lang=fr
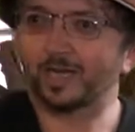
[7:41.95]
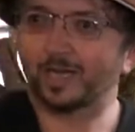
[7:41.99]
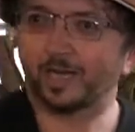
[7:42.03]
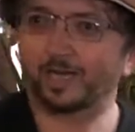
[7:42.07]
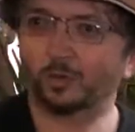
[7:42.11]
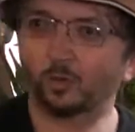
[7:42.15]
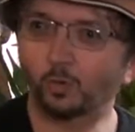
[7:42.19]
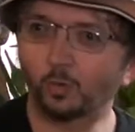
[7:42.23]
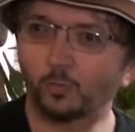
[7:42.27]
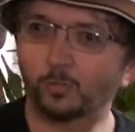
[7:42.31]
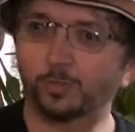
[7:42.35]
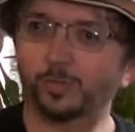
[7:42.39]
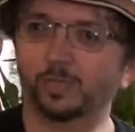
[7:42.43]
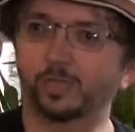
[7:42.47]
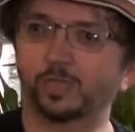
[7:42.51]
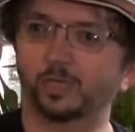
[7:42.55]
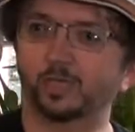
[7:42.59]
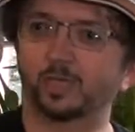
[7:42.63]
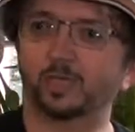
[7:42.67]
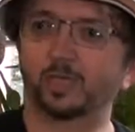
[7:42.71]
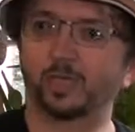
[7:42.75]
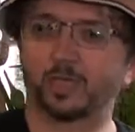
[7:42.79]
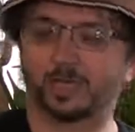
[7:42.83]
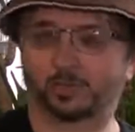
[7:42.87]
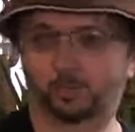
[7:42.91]
accroupi.
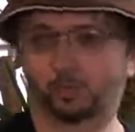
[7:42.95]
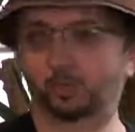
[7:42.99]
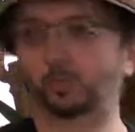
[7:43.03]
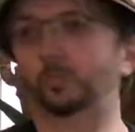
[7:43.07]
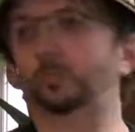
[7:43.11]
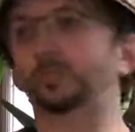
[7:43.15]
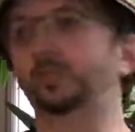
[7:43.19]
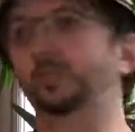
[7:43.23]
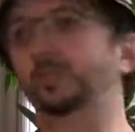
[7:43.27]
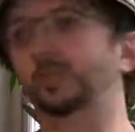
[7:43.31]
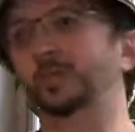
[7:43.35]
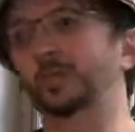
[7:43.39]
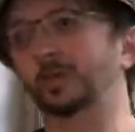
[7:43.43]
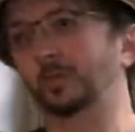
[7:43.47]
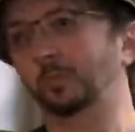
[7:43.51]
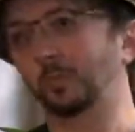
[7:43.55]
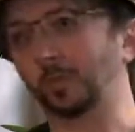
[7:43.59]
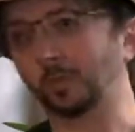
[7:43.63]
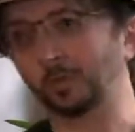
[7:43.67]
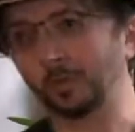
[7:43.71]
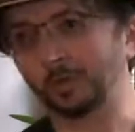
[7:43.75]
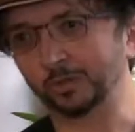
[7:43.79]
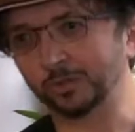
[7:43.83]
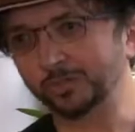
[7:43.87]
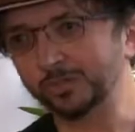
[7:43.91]
Accroupi
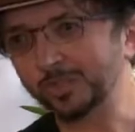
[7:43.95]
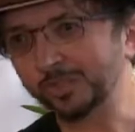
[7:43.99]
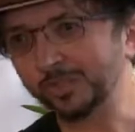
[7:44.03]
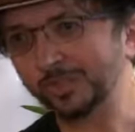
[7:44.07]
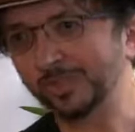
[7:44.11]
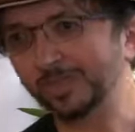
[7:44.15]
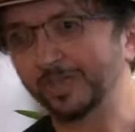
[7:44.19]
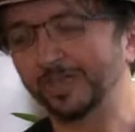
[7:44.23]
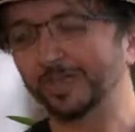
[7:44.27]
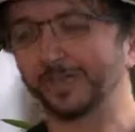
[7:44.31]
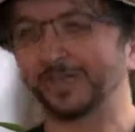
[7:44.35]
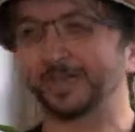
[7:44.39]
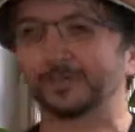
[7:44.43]
pour manger,